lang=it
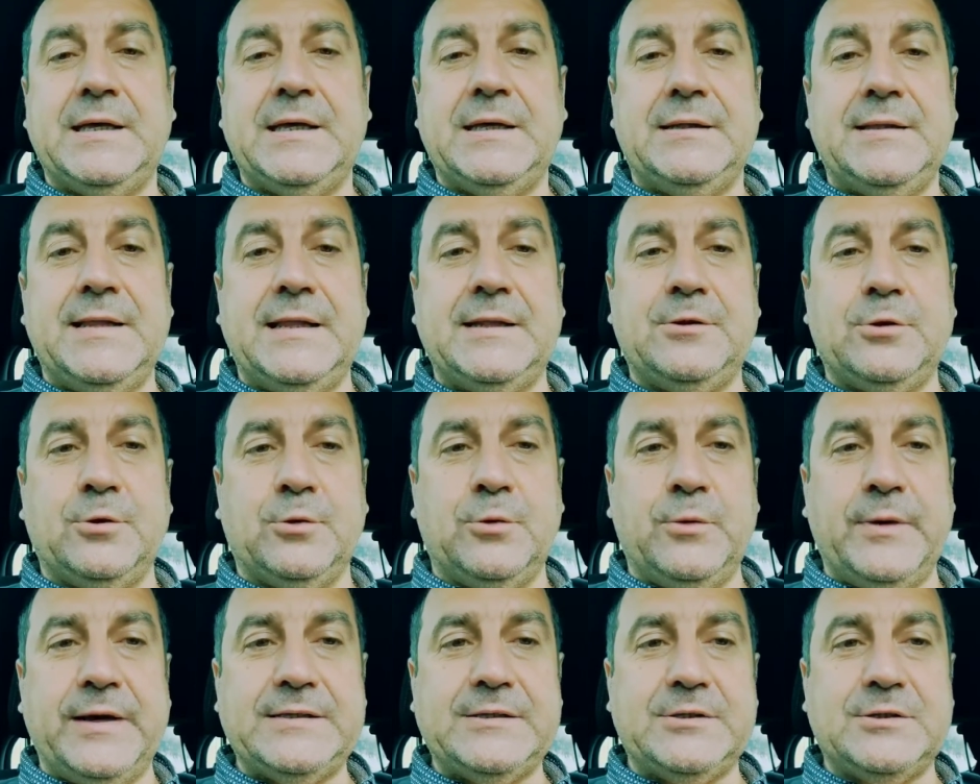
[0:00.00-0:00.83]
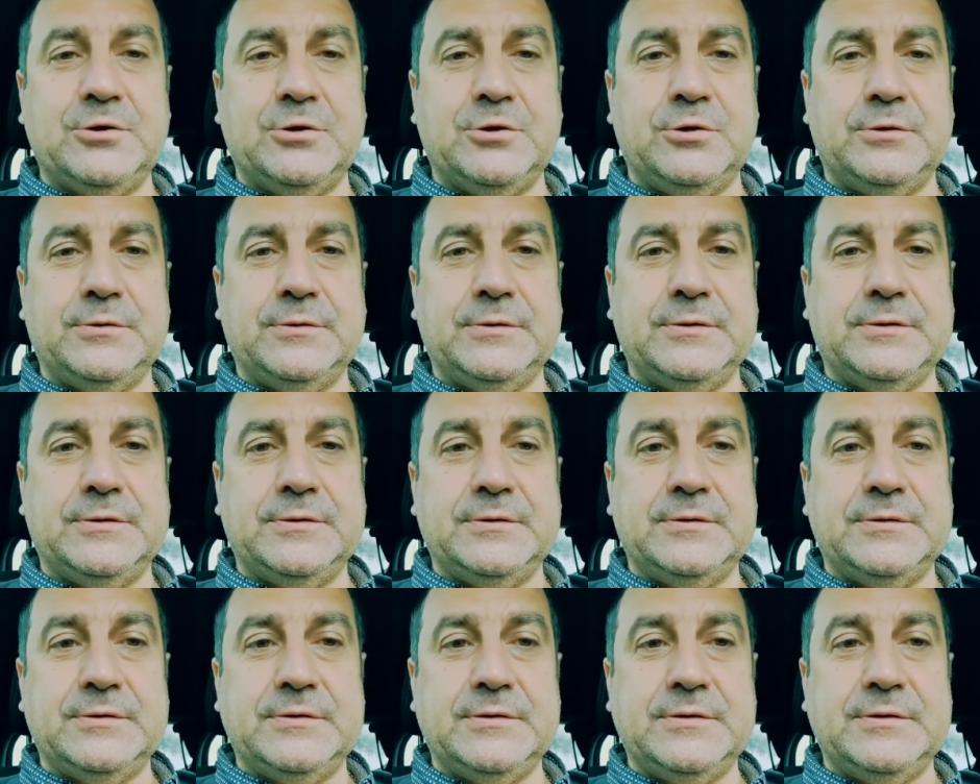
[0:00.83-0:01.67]
Detto questo,
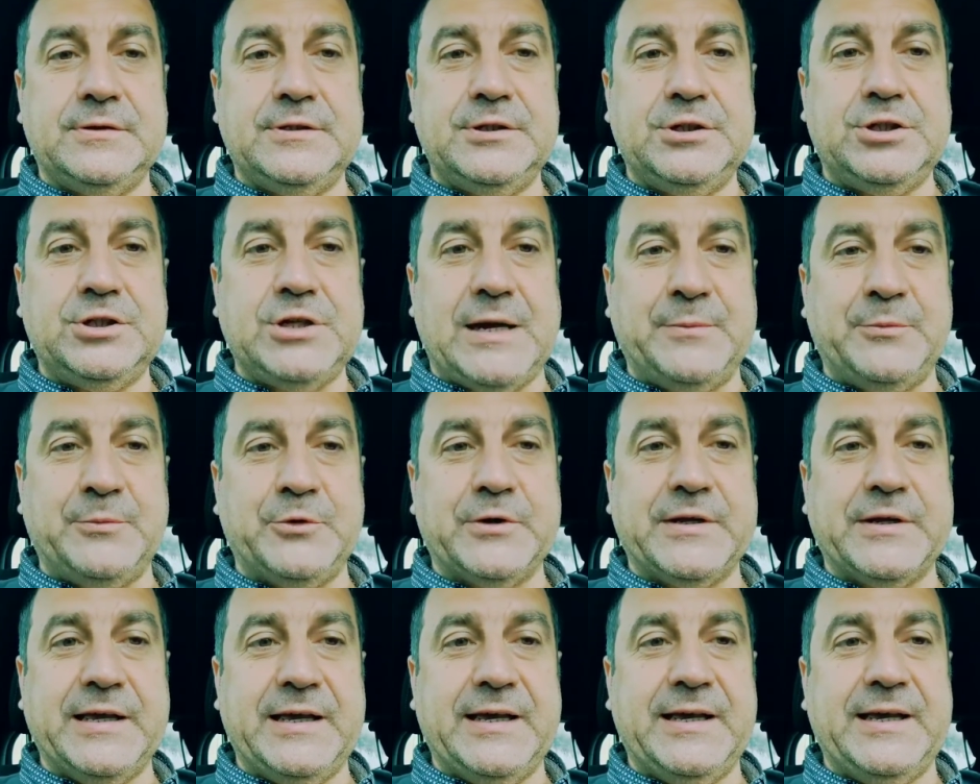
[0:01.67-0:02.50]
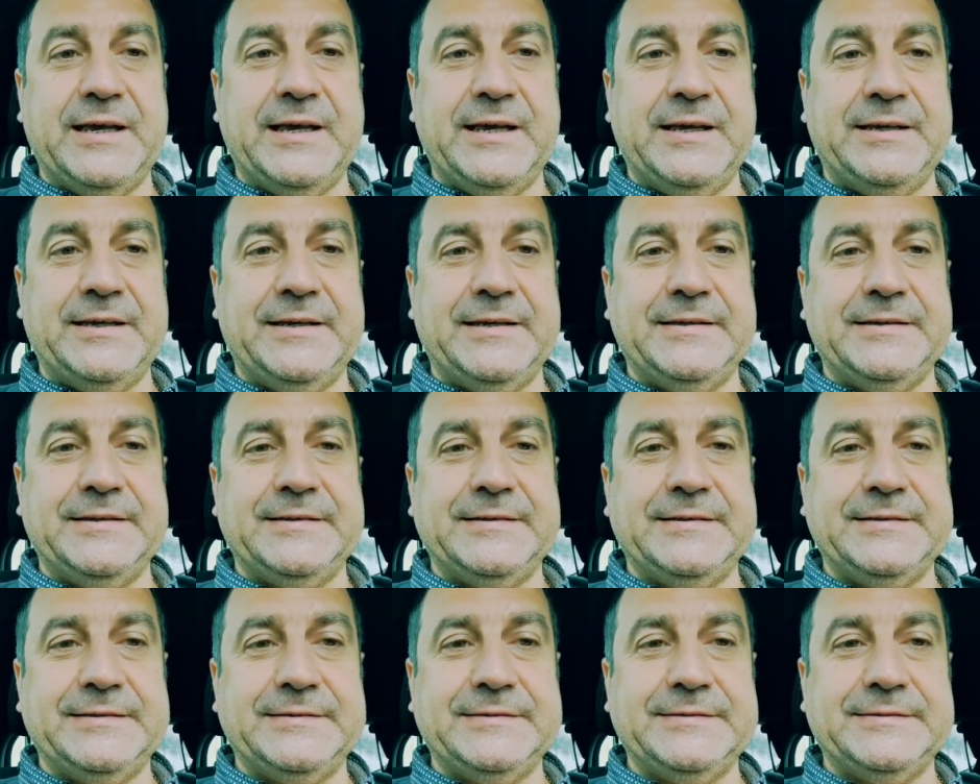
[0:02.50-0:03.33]
eh, diciamo che
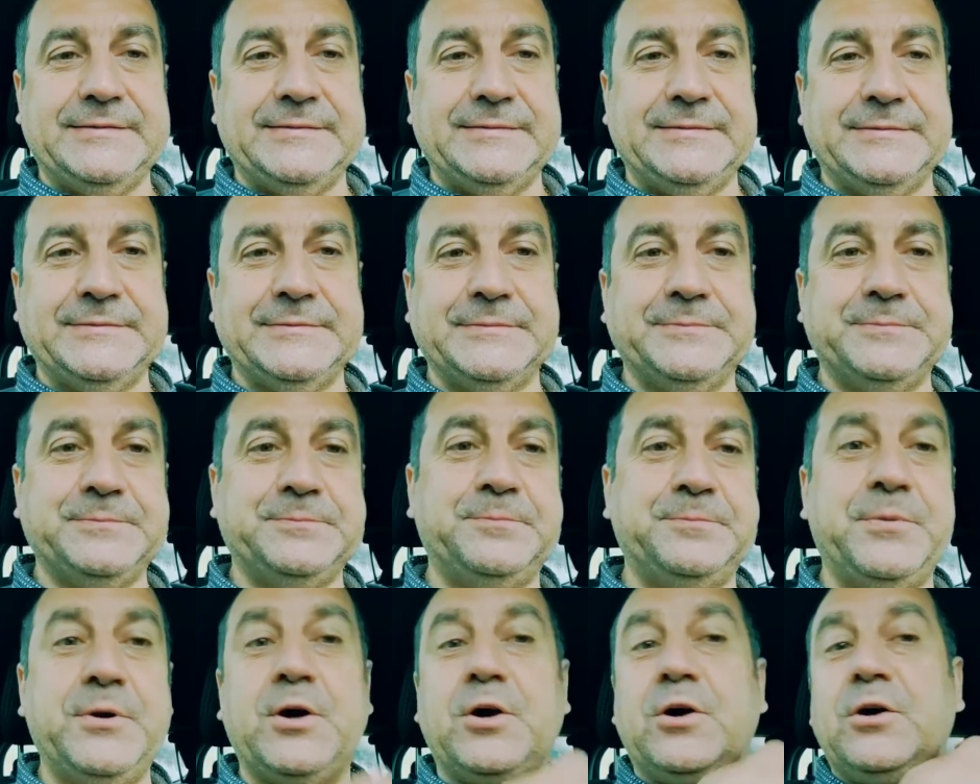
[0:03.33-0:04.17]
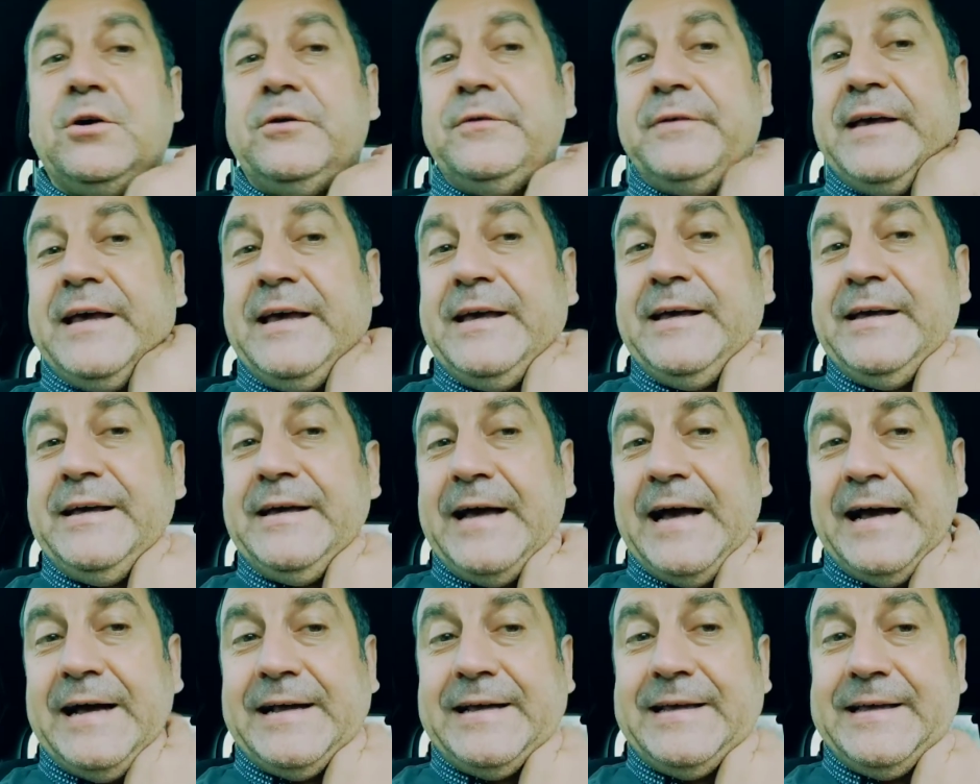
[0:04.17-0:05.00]
eh, piove
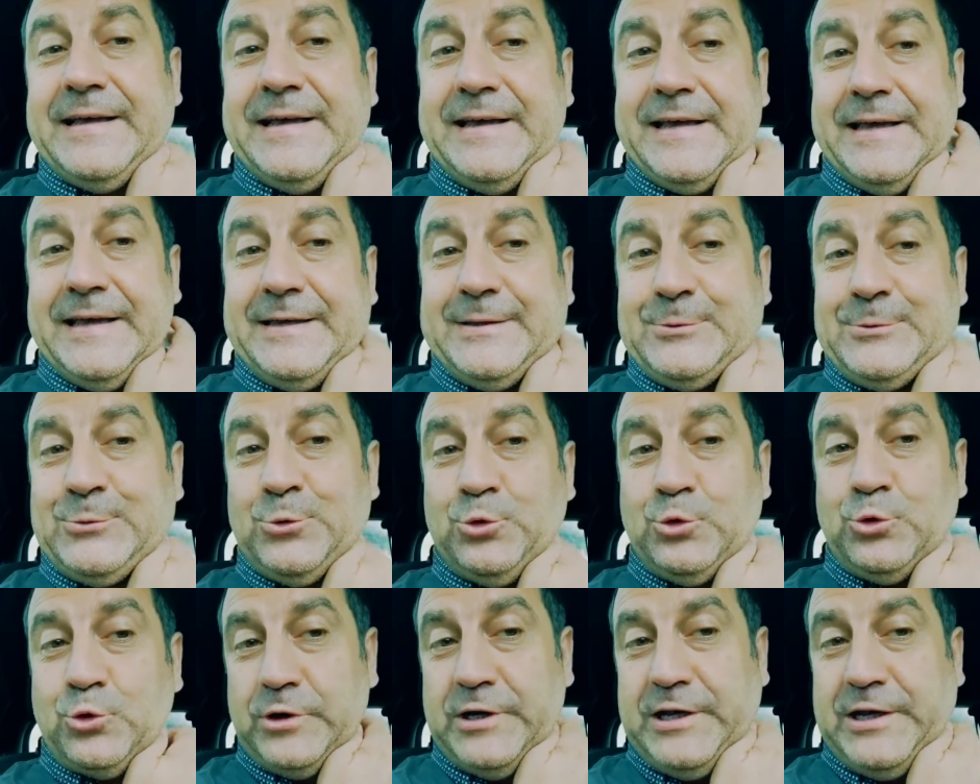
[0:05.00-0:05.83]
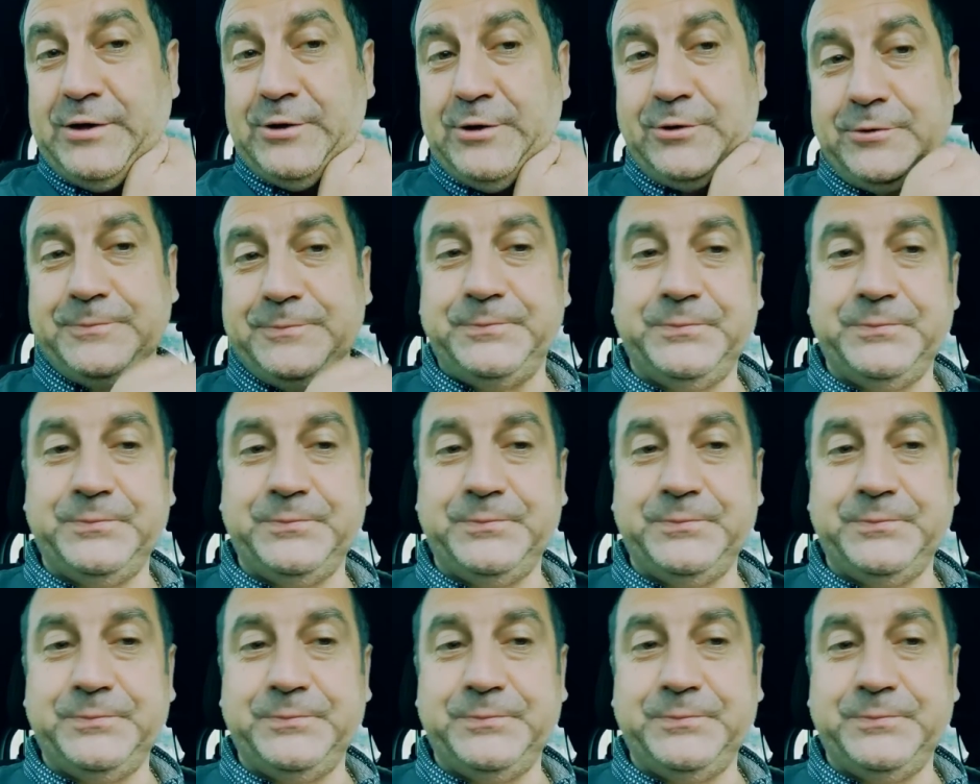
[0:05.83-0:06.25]
anche su Torino